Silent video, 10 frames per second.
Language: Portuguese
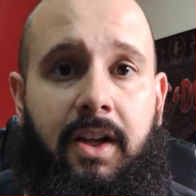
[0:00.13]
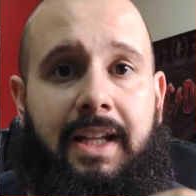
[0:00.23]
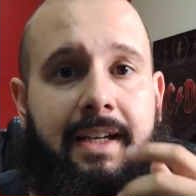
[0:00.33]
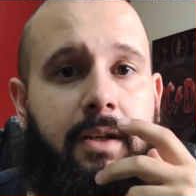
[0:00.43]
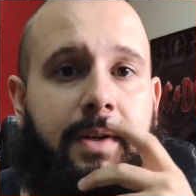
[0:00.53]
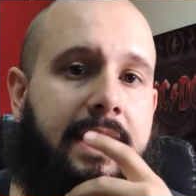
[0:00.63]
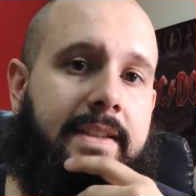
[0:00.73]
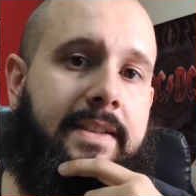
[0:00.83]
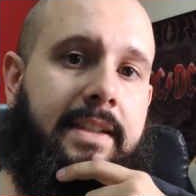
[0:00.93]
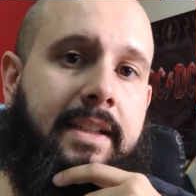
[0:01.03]
Olá, aqui é o
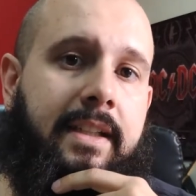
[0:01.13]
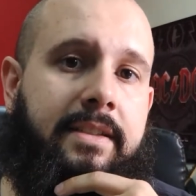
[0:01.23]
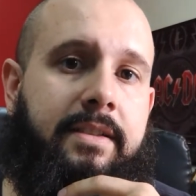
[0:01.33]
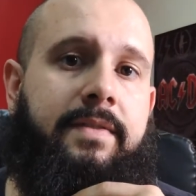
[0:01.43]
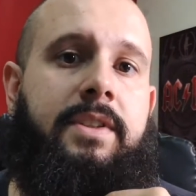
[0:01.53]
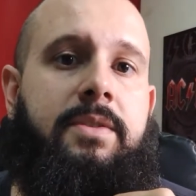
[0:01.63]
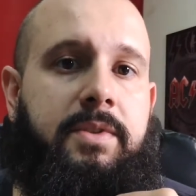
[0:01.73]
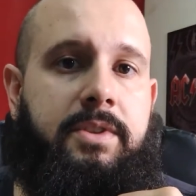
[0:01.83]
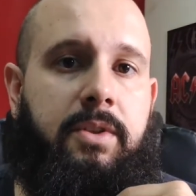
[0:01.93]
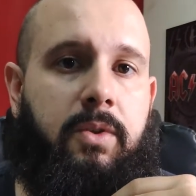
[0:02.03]
Ares e nesse vídeo eu
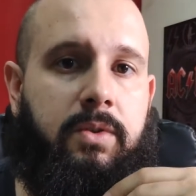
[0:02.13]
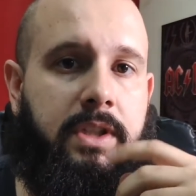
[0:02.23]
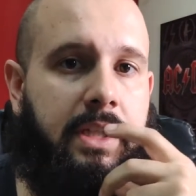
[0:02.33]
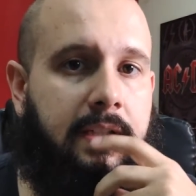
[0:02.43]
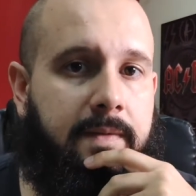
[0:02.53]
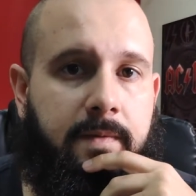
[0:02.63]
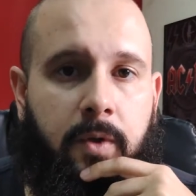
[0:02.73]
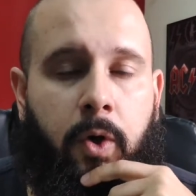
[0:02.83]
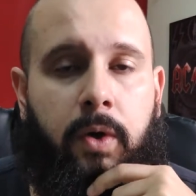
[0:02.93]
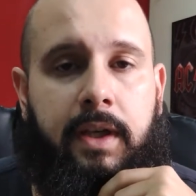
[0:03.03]
vou te contar
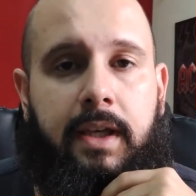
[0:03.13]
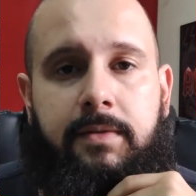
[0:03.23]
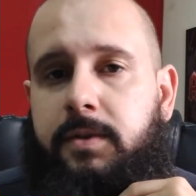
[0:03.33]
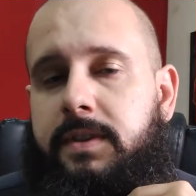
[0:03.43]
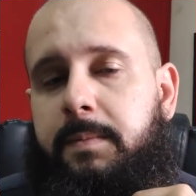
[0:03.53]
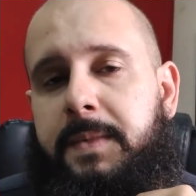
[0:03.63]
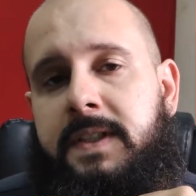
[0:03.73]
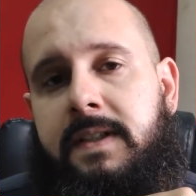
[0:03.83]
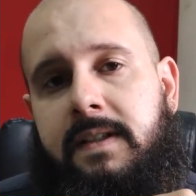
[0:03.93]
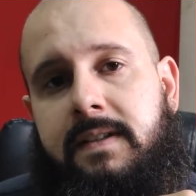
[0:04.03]
o que, que você
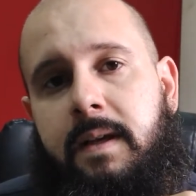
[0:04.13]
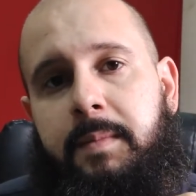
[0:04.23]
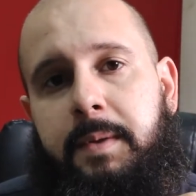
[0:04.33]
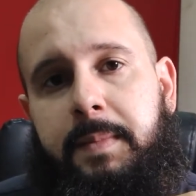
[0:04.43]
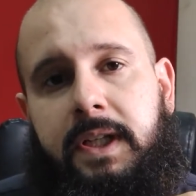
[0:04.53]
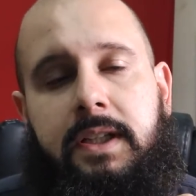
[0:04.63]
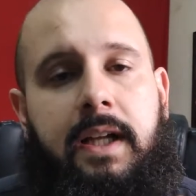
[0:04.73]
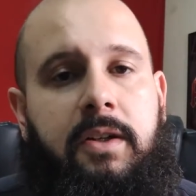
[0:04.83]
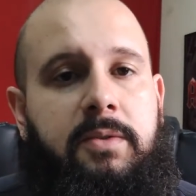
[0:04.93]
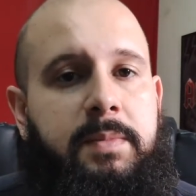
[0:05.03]
precisa saber para
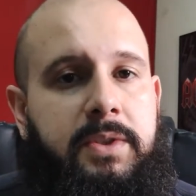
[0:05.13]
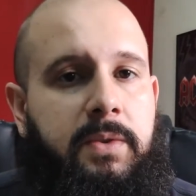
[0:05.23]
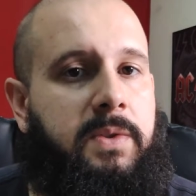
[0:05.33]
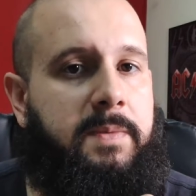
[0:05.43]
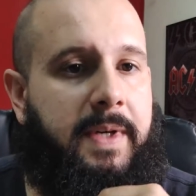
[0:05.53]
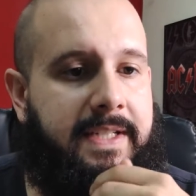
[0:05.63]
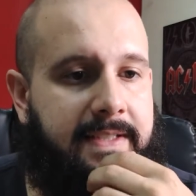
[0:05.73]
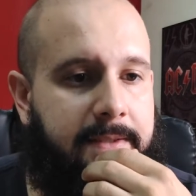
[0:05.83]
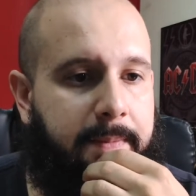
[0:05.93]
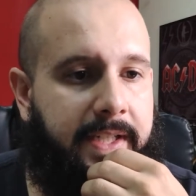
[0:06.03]
lidar com pessoas mais
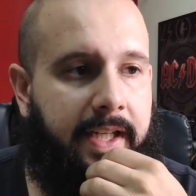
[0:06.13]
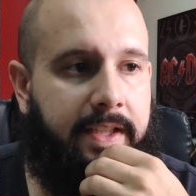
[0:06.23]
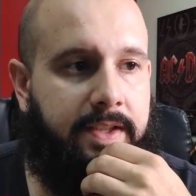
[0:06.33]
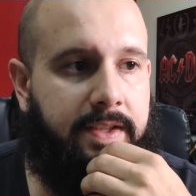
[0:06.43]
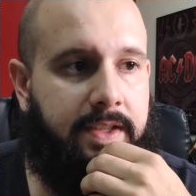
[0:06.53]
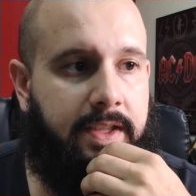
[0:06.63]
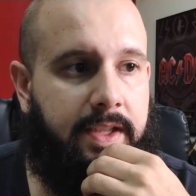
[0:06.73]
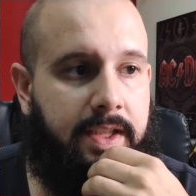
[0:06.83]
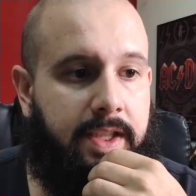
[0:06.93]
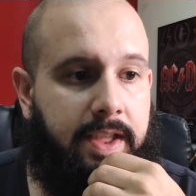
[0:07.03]
experientes.
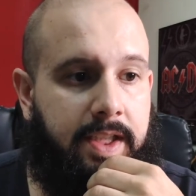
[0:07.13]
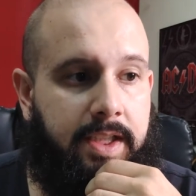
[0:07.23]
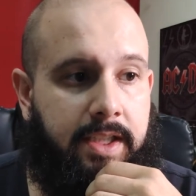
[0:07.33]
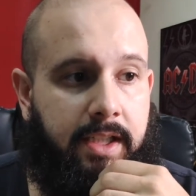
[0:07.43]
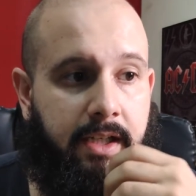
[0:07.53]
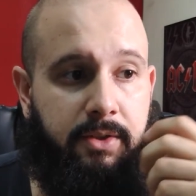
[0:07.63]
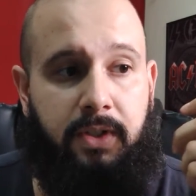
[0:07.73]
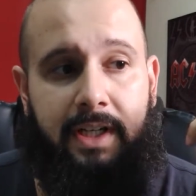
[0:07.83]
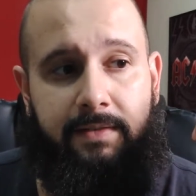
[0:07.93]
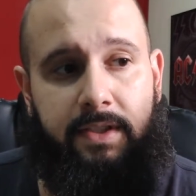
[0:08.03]
Eu
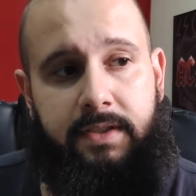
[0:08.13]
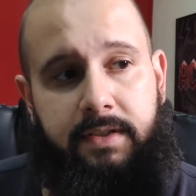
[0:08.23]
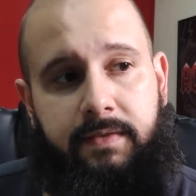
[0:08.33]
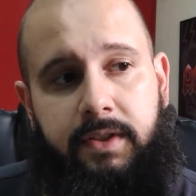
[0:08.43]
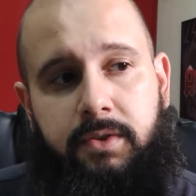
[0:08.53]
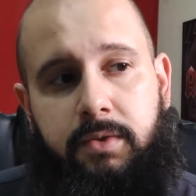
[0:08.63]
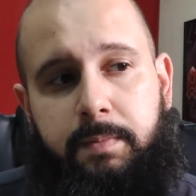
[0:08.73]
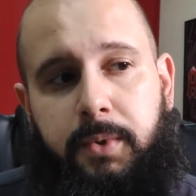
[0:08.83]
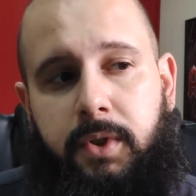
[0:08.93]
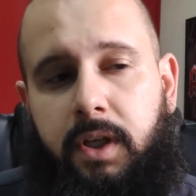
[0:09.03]
estou gravando esse vídeo
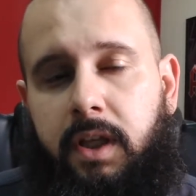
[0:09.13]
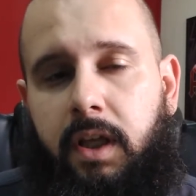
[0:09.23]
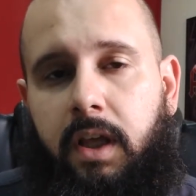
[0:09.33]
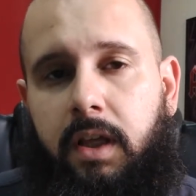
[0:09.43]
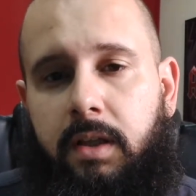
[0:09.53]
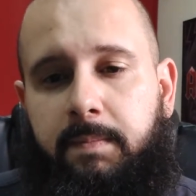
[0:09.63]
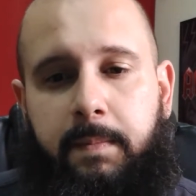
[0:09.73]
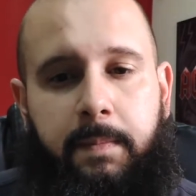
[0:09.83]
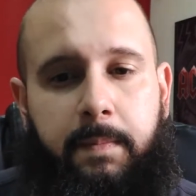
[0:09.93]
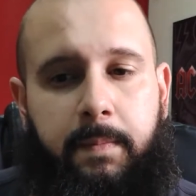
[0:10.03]
porque
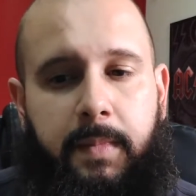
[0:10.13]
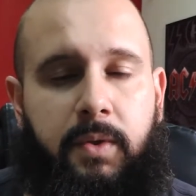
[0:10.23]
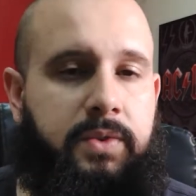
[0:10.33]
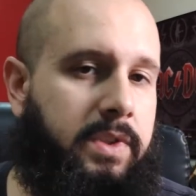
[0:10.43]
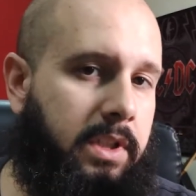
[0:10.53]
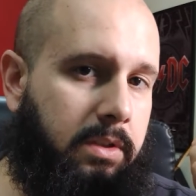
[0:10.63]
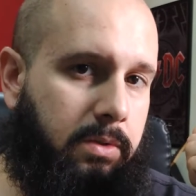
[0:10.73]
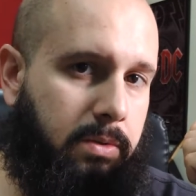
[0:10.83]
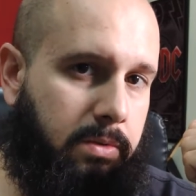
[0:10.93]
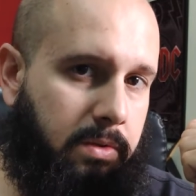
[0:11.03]
eu
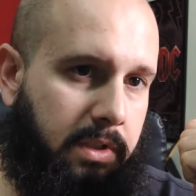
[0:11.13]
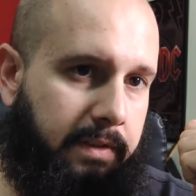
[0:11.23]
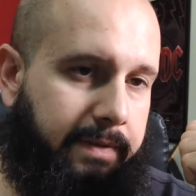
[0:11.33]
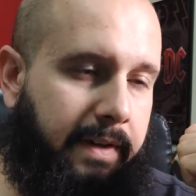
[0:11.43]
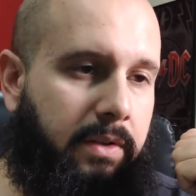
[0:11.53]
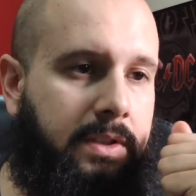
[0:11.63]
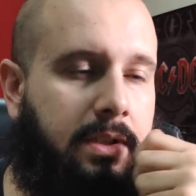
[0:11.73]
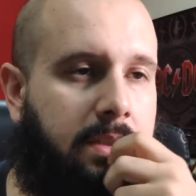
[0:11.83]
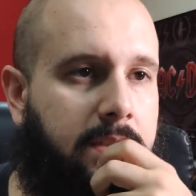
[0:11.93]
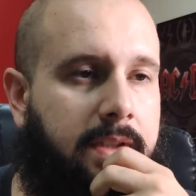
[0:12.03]
sinto que
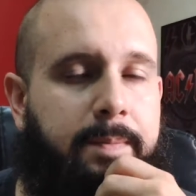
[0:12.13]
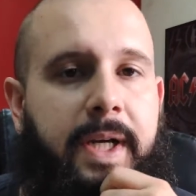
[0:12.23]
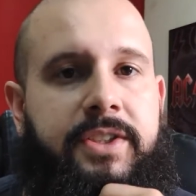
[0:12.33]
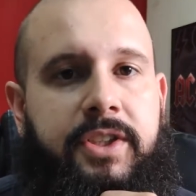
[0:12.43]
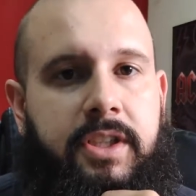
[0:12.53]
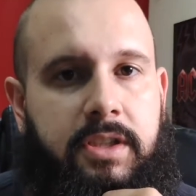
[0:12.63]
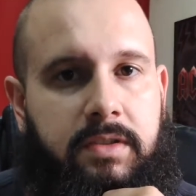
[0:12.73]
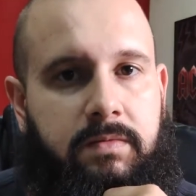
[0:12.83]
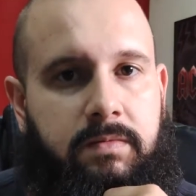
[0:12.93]
falta empatia.